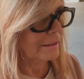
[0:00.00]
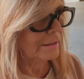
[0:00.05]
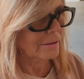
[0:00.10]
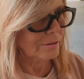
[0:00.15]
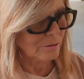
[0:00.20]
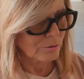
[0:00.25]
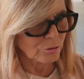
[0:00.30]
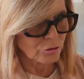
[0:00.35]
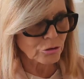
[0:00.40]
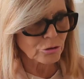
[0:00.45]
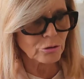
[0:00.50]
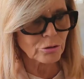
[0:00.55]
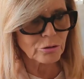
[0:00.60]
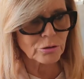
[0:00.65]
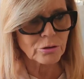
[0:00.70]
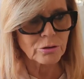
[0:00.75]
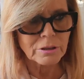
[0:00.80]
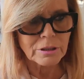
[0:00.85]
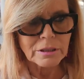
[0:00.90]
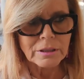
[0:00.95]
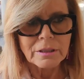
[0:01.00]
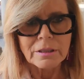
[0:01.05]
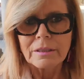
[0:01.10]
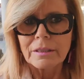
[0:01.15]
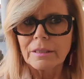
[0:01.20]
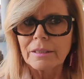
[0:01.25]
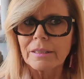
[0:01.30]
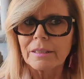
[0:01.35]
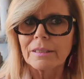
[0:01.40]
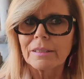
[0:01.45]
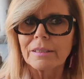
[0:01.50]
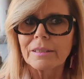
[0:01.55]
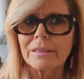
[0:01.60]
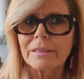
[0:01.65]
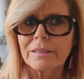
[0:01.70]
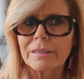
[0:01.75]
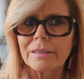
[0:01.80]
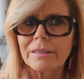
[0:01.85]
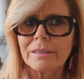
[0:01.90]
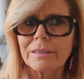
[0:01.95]
che non solo
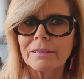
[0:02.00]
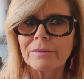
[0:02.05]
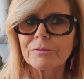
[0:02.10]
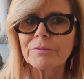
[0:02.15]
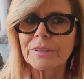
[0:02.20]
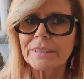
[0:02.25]
eh,